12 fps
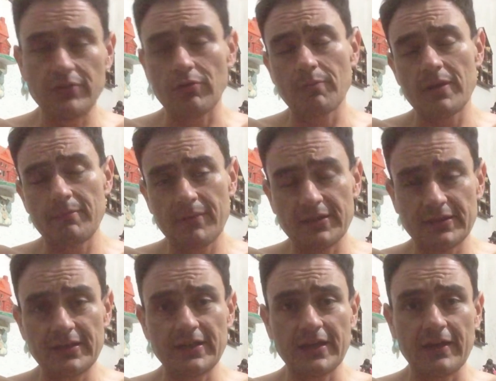
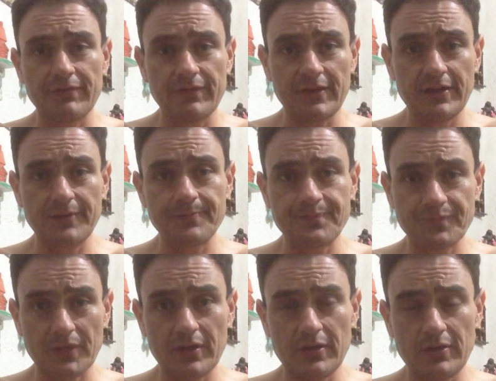Normalmente el café
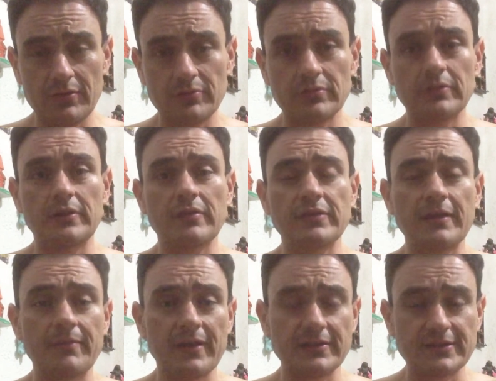eh, te,
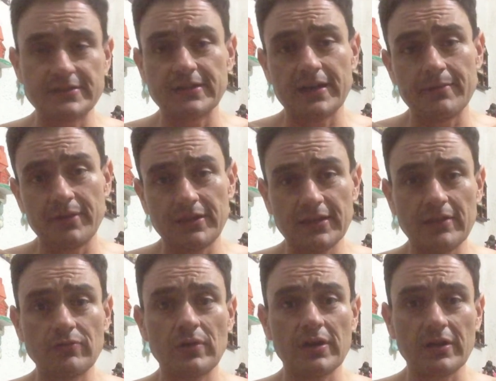te, estará
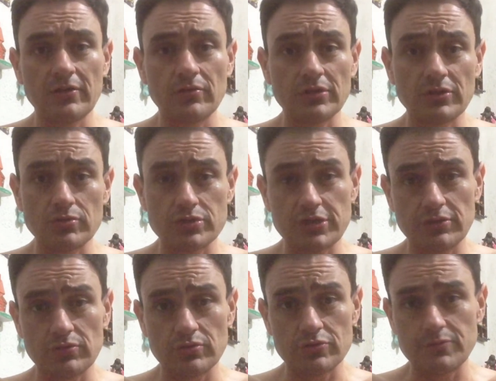brindando alrededor de
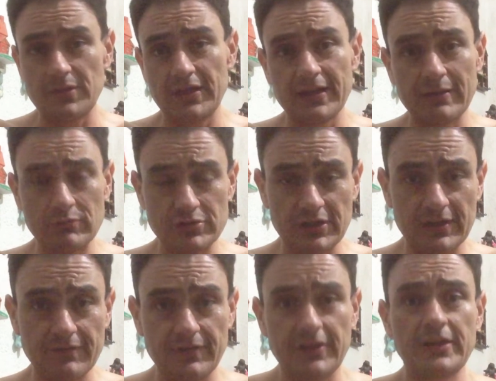200 miligramos de
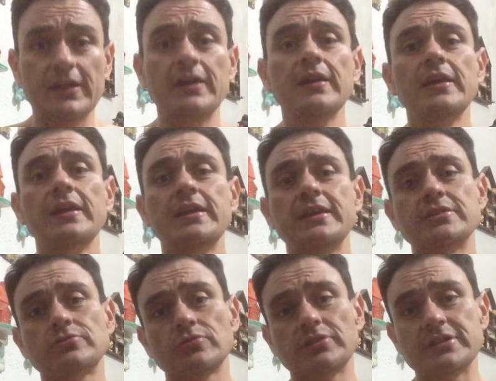cafeína y
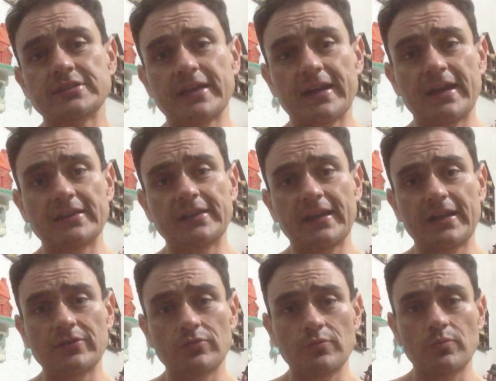esto te estará
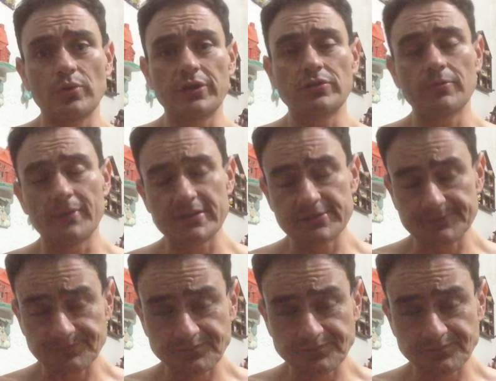alterando un poquito más